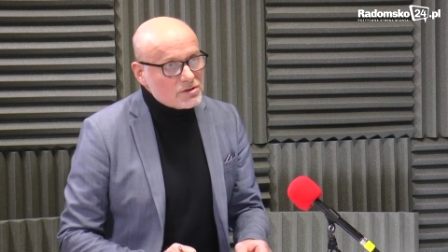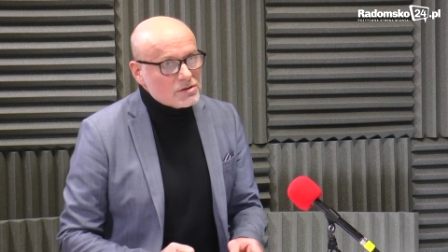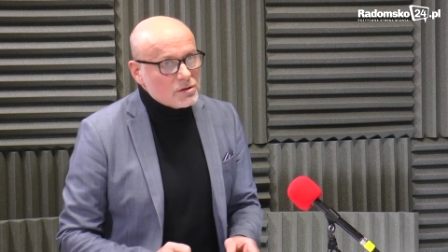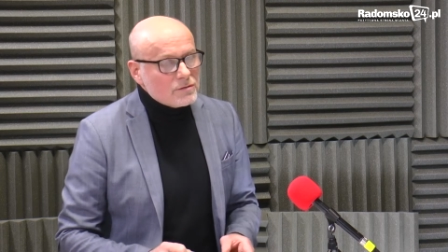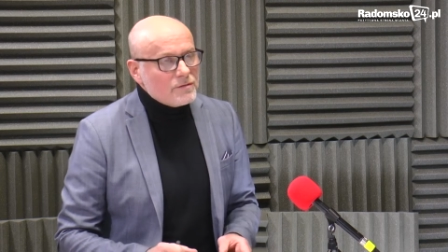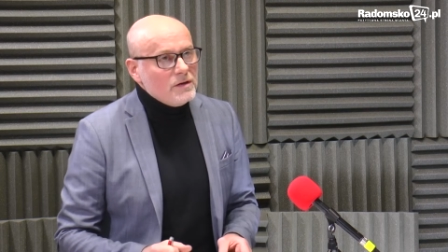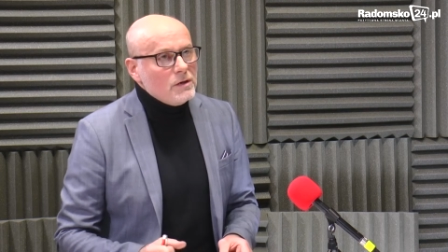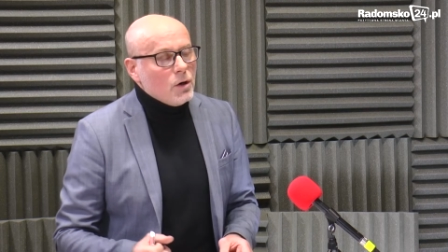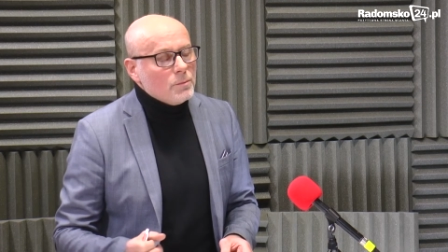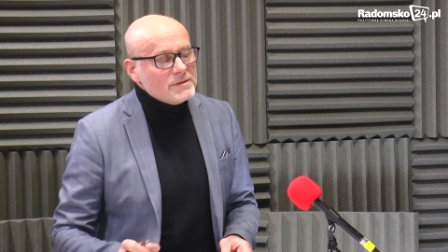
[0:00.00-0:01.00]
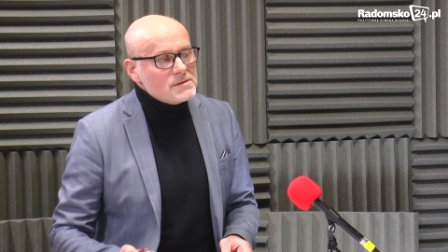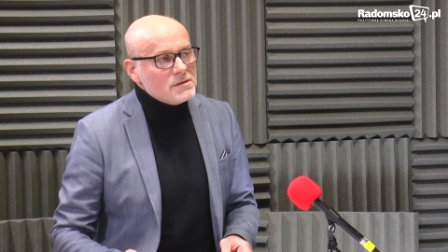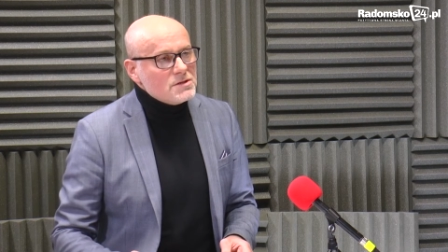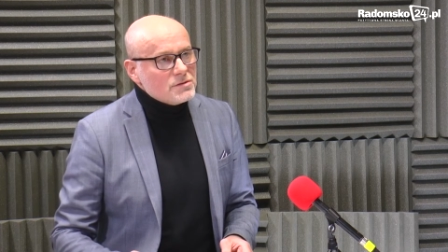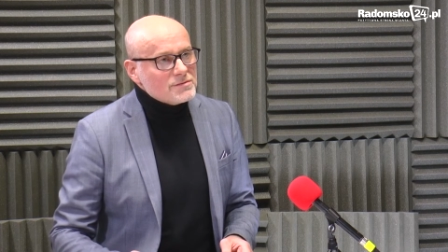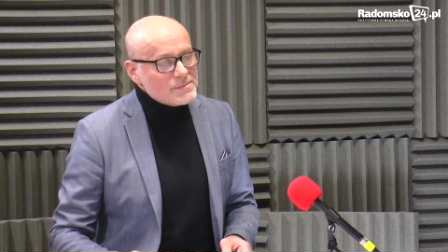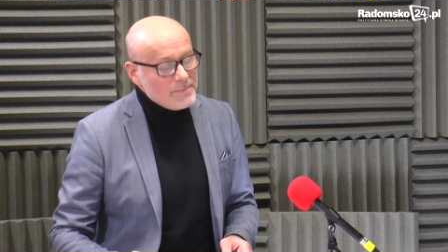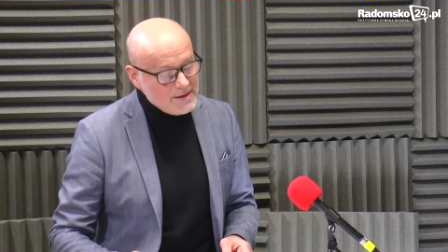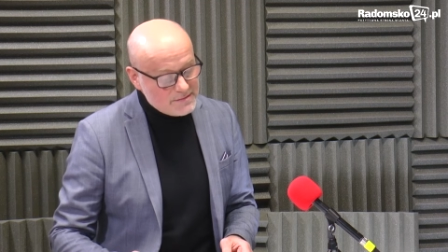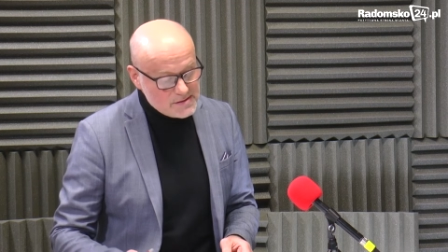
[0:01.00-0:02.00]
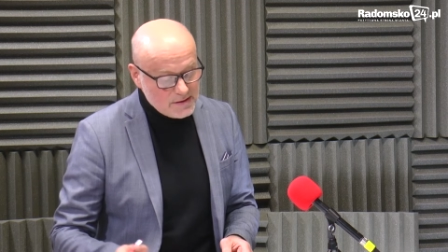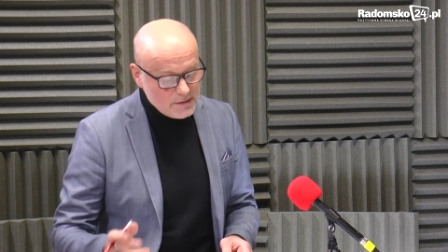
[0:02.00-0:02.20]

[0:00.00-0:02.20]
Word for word: Czy to w chwili obecnej się sprawdza?